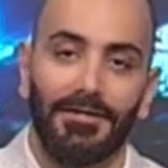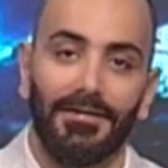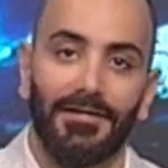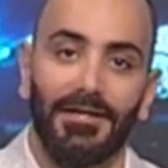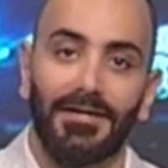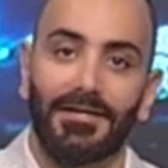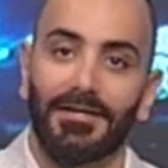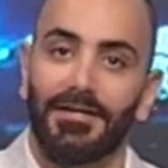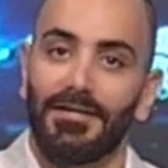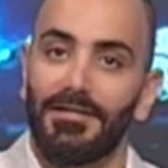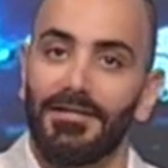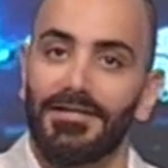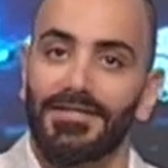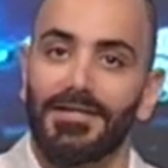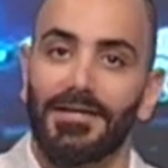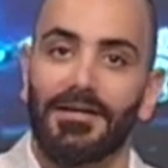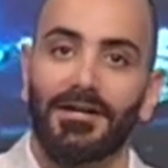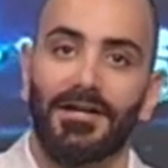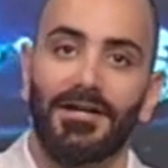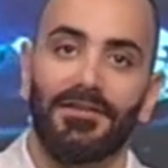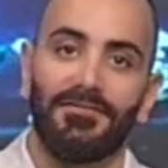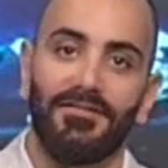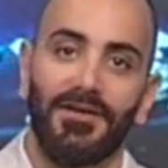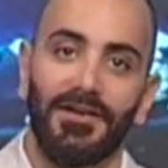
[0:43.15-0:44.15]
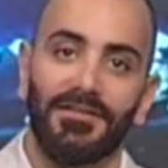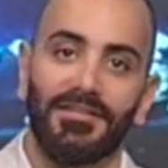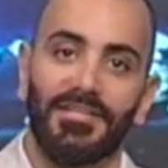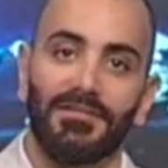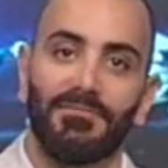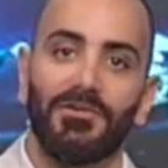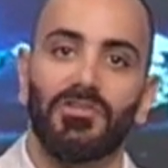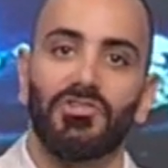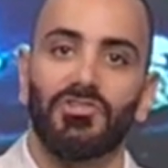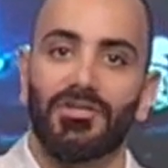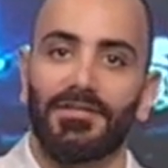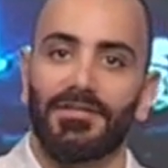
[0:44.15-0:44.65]
لكل صرافات
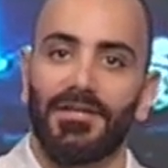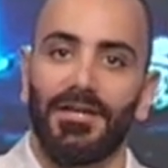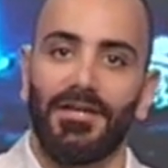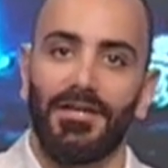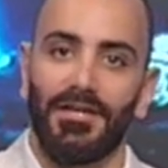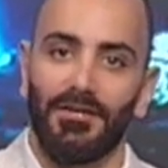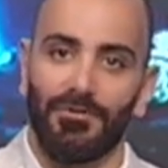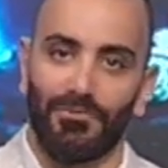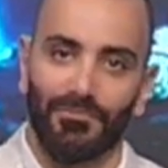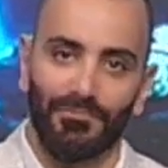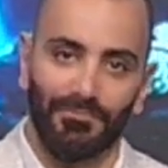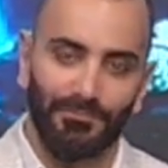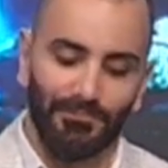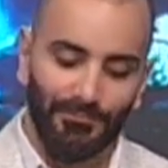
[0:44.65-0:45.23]
دمشق تخيلوا